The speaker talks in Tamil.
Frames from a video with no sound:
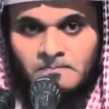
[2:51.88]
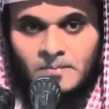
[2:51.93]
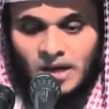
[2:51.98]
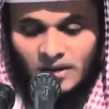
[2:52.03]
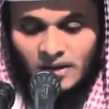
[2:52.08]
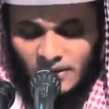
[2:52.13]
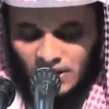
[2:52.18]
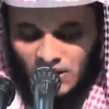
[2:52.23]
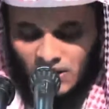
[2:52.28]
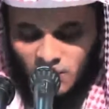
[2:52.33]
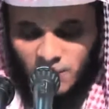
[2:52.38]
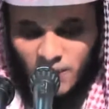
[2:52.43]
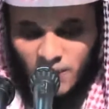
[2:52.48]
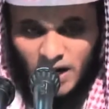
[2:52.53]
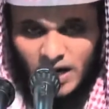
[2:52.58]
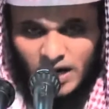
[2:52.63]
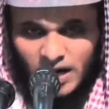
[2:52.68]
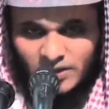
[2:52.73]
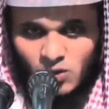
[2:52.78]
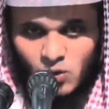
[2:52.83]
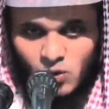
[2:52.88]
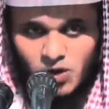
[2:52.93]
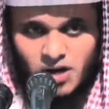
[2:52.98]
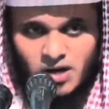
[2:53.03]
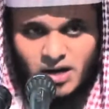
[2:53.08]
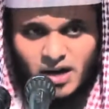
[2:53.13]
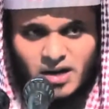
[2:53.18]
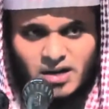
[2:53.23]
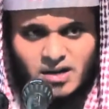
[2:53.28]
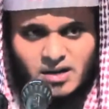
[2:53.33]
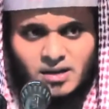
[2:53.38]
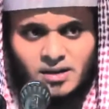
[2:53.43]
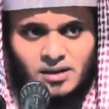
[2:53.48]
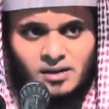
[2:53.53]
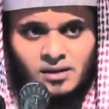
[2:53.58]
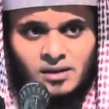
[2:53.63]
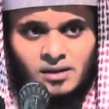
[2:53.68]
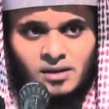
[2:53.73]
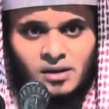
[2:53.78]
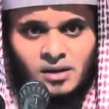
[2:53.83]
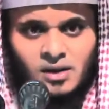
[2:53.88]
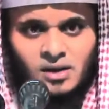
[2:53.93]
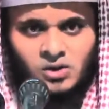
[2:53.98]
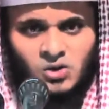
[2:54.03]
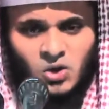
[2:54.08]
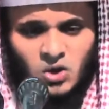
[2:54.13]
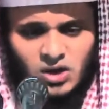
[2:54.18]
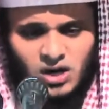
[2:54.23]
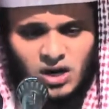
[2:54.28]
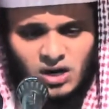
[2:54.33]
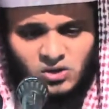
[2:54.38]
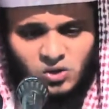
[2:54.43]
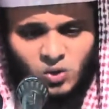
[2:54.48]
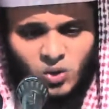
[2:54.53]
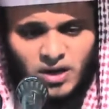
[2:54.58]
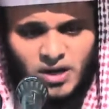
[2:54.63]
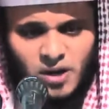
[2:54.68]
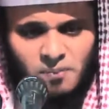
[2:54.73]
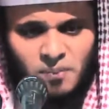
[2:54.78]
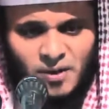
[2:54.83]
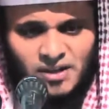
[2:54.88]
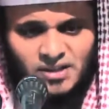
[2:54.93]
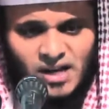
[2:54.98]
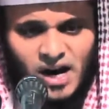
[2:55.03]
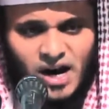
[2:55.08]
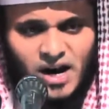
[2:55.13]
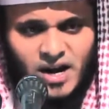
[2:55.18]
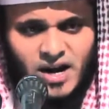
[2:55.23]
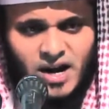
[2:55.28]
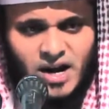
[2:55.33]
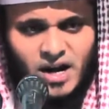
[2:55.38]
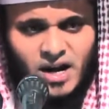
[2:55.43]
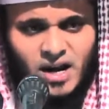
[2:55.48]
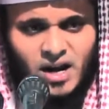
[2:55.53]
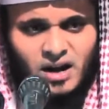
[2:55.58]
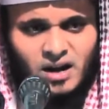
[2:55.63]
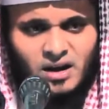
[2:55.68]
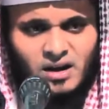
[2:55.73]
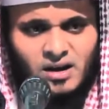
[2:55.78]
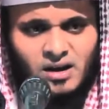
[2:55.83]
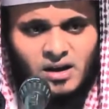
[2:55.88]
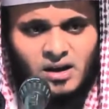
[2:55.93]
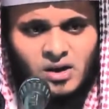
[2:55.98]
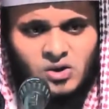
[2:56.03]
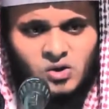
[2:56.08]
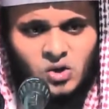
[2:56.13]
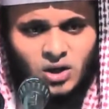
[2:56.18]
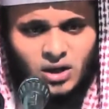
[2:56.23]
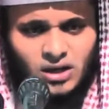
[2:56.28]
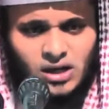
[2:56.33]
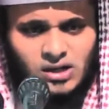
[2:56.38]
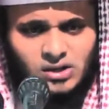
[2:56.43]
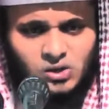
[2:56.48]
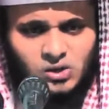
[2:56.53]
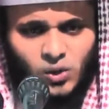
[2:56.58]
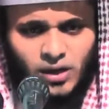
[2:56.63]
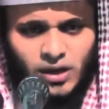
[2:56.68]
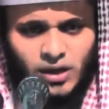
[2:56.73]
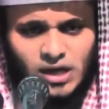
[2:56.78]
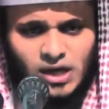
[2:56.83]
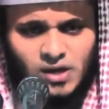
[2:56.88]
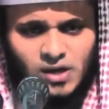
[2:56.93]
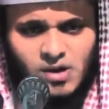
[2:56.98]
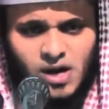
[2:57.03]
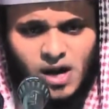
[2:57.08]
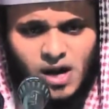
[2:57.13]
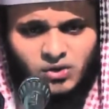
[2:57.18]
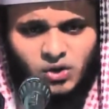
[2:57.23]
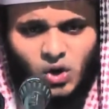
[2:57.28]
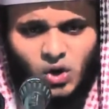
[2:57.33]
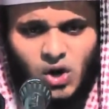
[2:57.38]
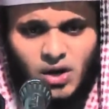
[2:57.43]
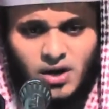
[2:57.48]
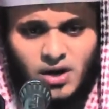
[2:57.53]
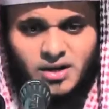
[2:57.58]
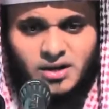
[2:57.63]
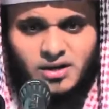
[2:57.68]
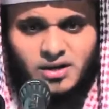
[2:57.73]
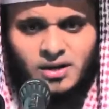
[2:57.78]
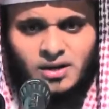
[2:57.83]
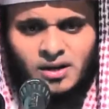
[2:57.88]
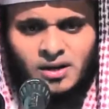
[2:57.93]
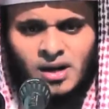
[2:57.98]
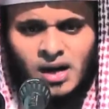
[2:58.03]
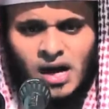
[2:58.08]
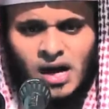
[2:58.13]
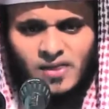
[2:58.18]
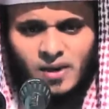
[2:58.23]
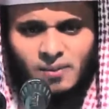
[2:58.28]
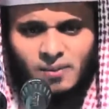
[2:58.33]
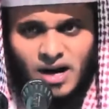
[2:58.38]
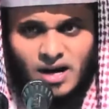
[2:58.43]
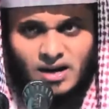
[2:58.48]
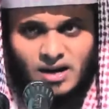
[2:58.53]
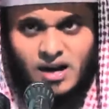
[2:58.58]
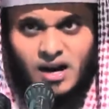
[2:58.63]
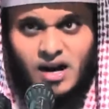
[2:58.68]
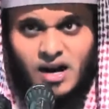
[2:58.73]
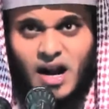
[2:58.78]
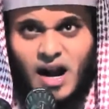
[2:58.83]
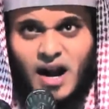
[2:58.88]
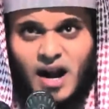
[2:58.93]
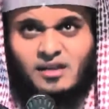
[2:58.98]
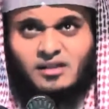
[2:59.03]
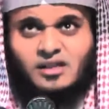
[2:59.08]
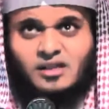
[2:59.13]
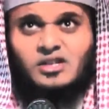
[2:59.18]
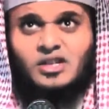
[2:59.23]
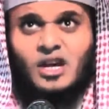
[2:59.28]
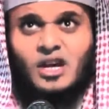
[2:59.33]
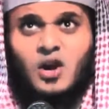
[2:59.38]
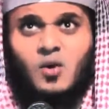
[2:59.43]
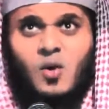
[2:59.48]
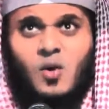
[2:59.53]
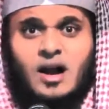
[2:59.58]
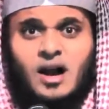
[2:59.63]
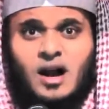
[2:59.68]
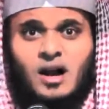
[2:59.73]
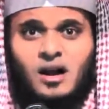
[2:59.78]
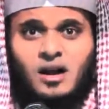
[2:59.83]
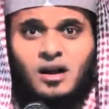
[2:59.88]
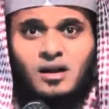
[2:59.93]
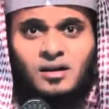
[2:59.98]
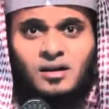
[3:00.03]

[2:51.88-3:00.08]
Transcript: அதற்கு பிறகு அந்த உயிரை சொர்க்கத்துடைய பட்டாடைகளில் சொர்க்கத்துடைய நறுமணத்தோடு அந்த மலக்குகள் அழைத்து செல்லுவார்கள்